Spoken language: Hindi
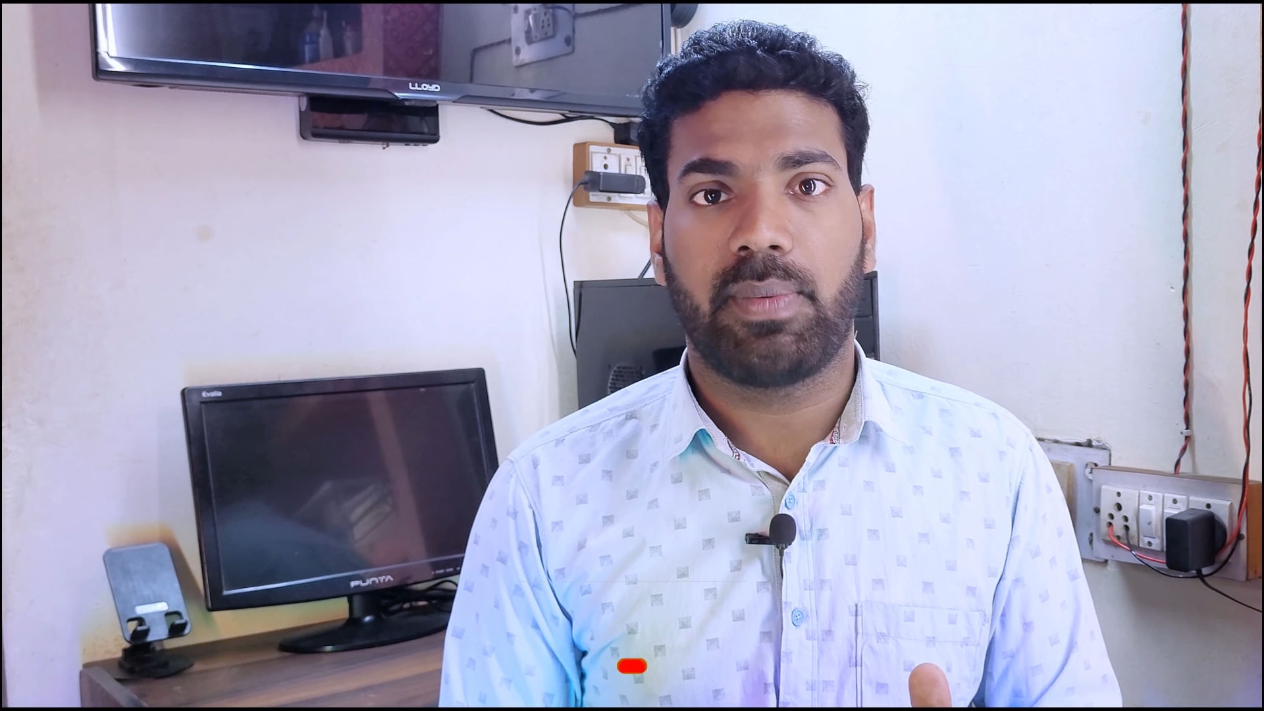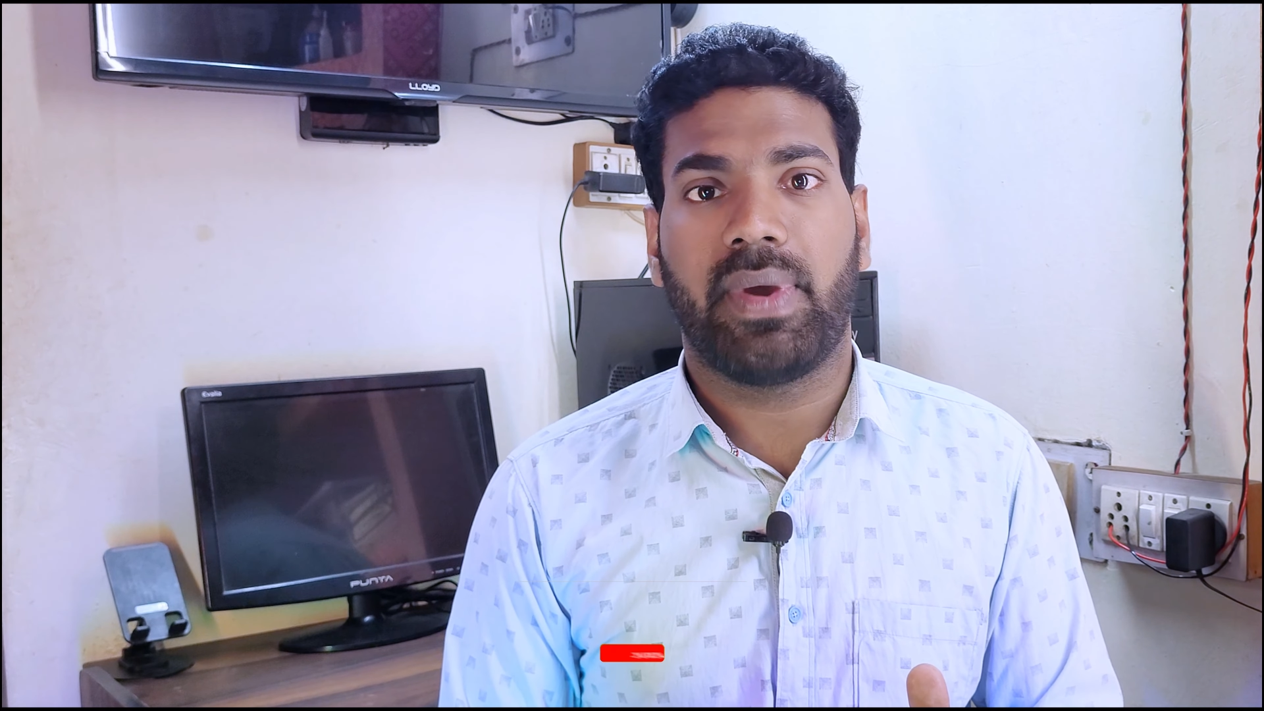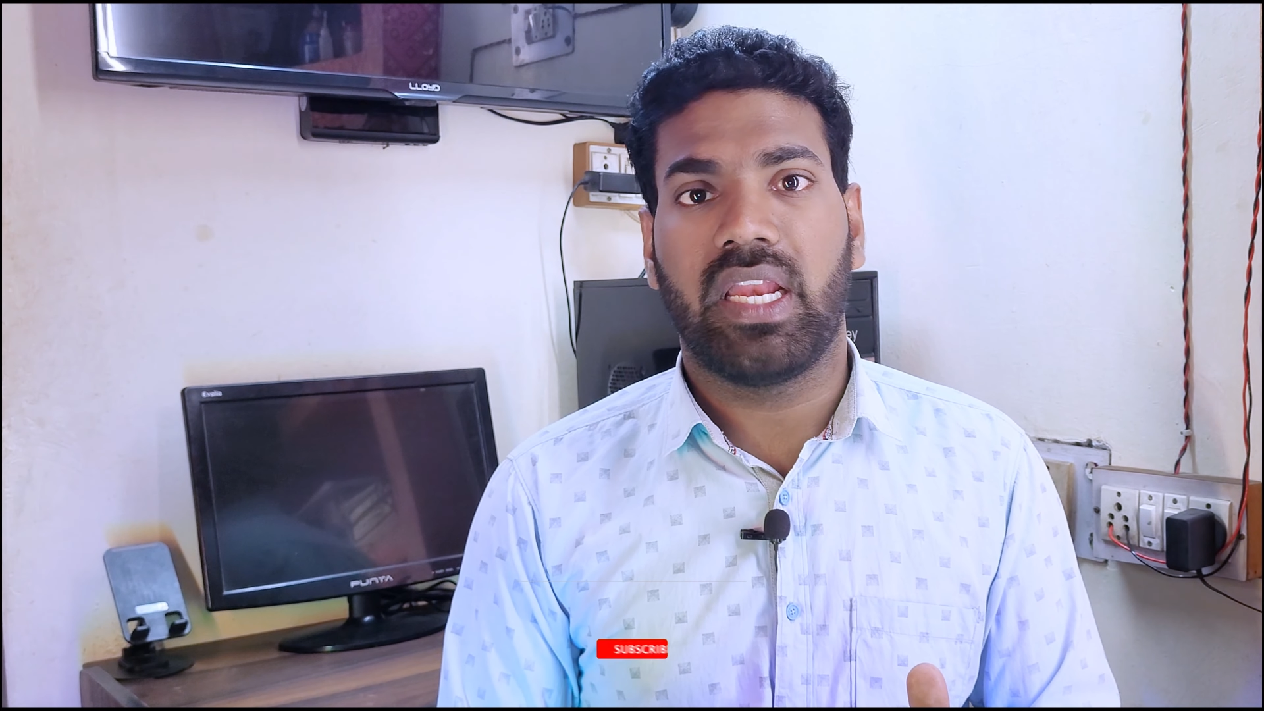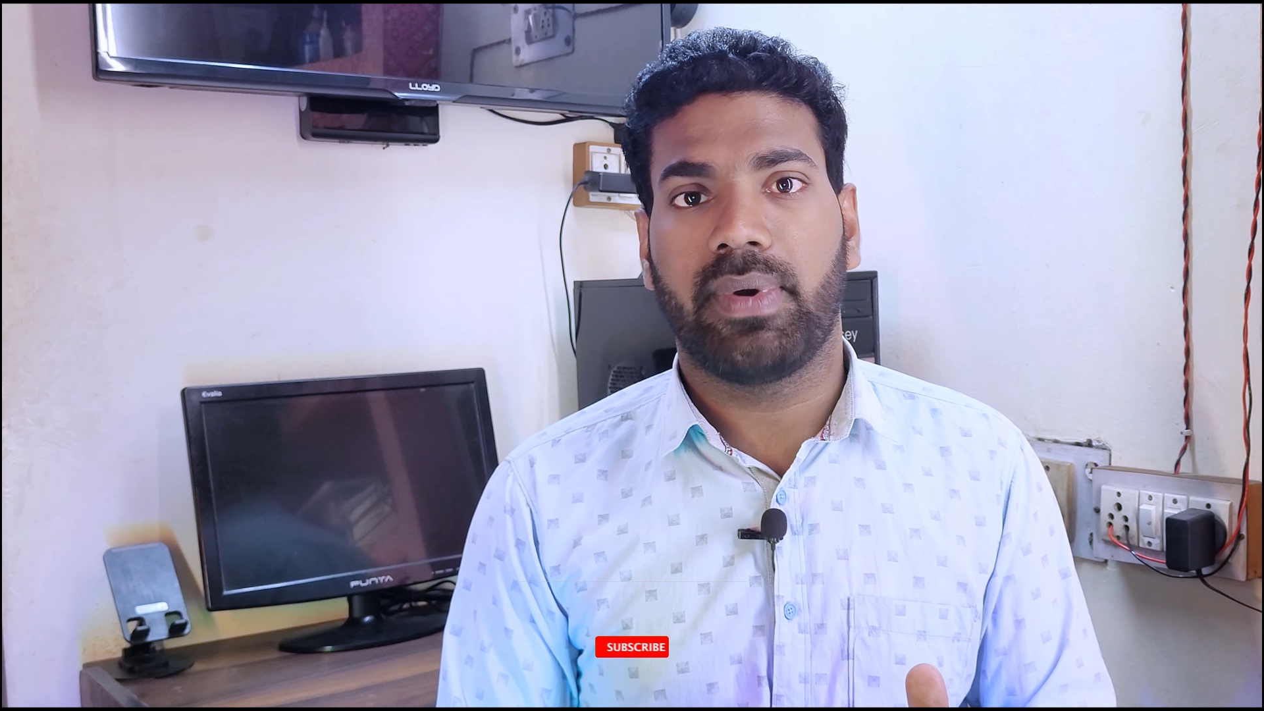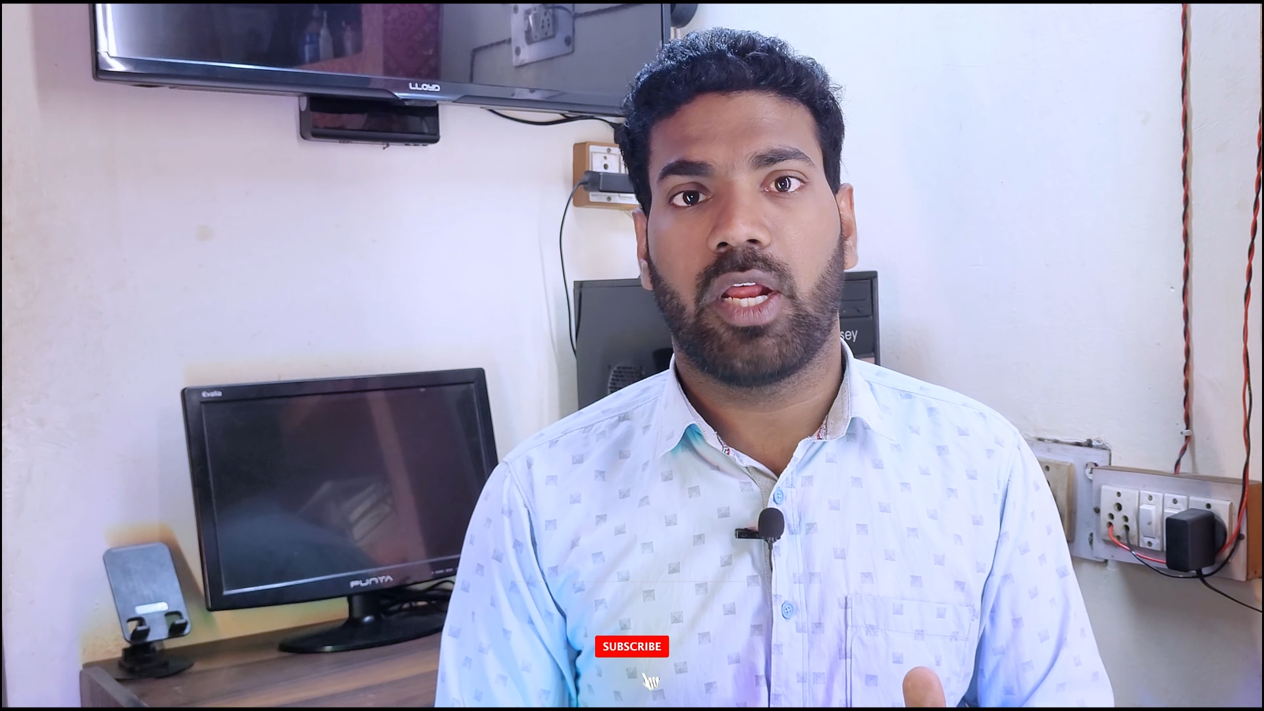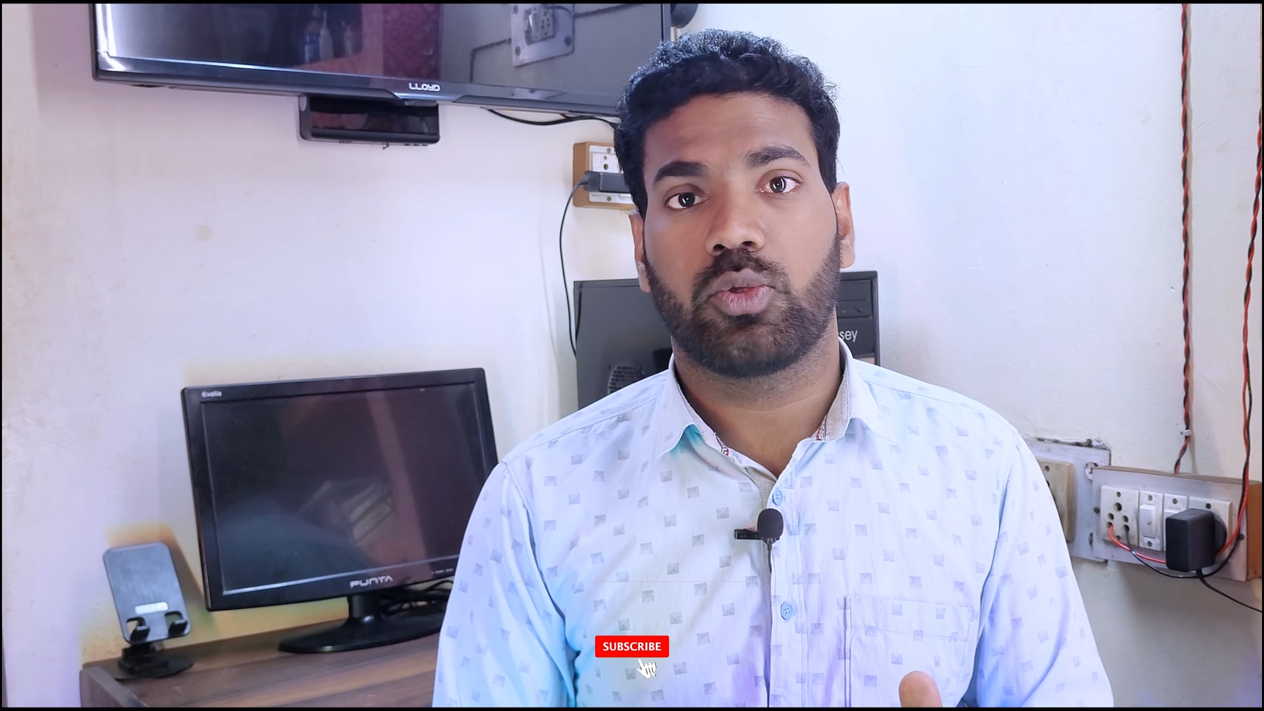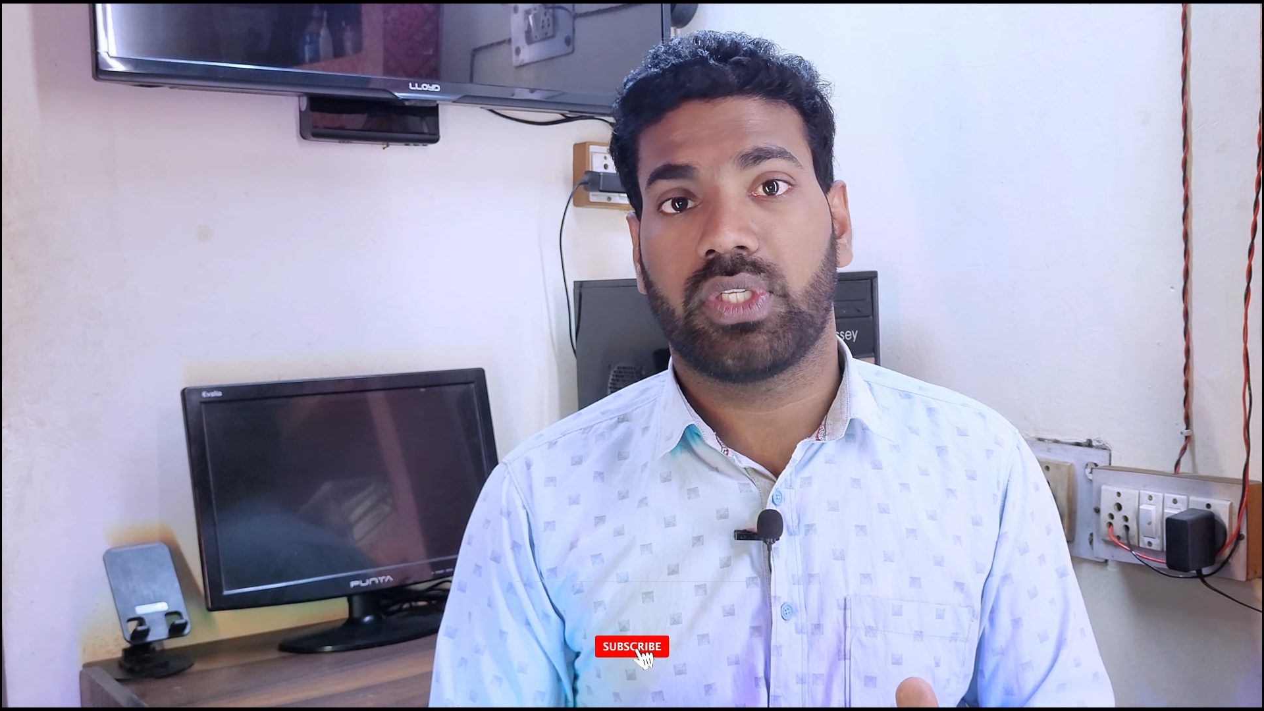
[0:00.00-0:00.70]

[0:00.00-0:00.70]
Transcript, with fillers: पहली बार आए तो